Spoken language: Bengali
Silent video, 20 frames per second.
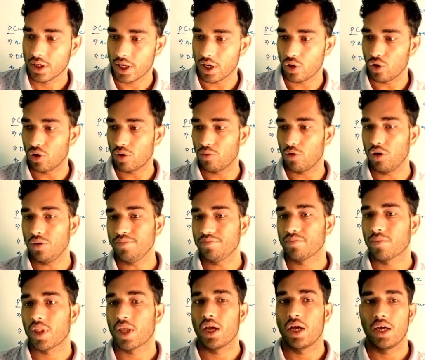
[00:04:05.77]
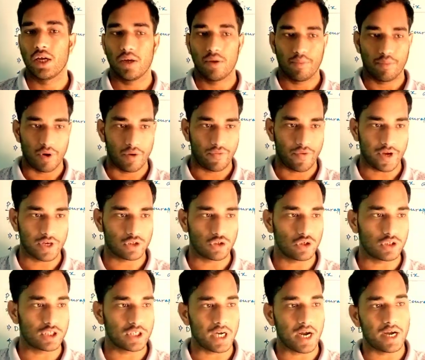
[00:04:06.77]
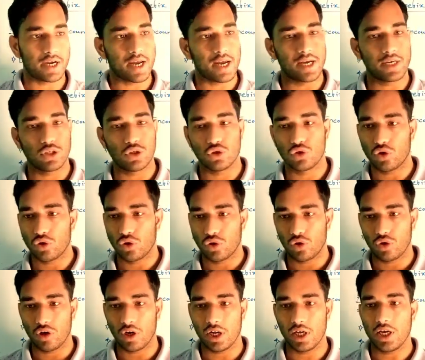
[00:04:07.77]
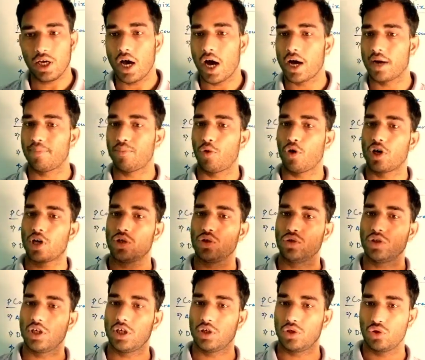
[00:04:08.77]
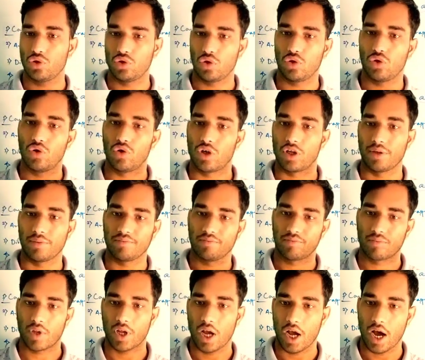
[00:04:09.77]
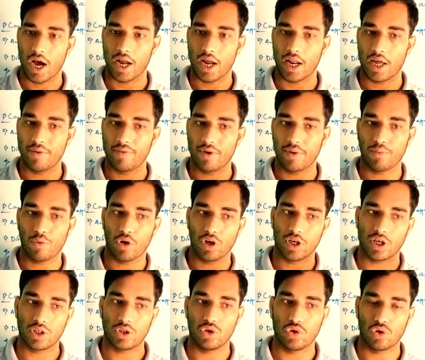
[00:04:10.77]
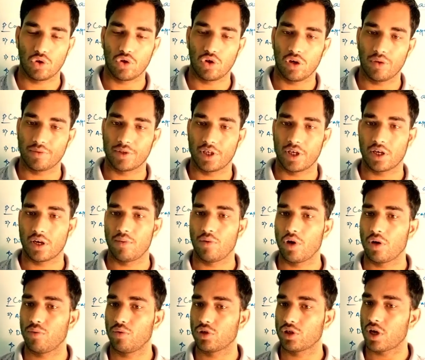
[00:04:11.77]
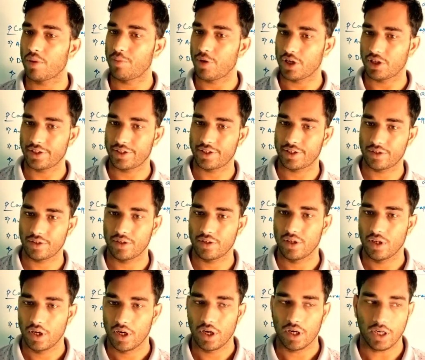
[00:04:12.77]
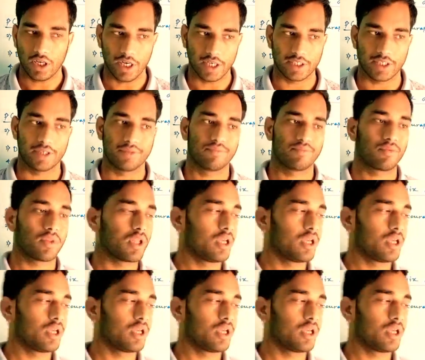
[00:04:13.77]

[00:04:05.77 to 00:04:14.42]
কি করব প্রিফিক্স হচ্ছে আগে কিছু যোগ করলে আর পরে যদি কিছু যোগ করি অ্যারাইভের পরে কিছু যোগ করলাম সেটাকে বলবো সাপিক্স ঠিক আছে